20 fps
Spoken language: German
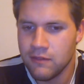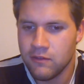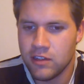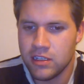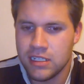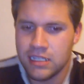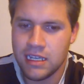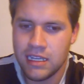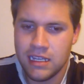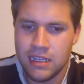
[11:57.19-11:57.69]

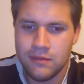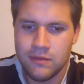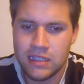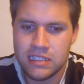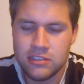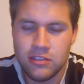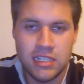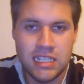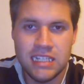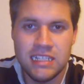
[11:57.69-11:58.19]
Von daher war
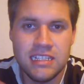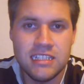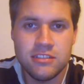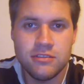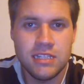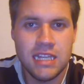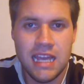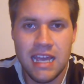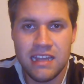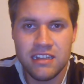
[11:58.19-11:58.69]
es heute eh nicht
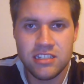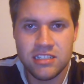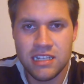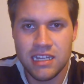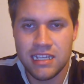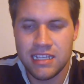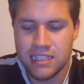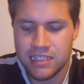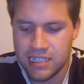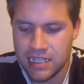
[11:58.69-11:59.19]
so der
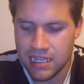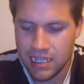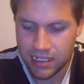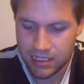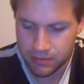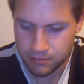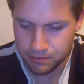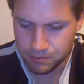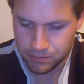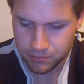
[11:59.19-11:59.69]
actionreiche Tag.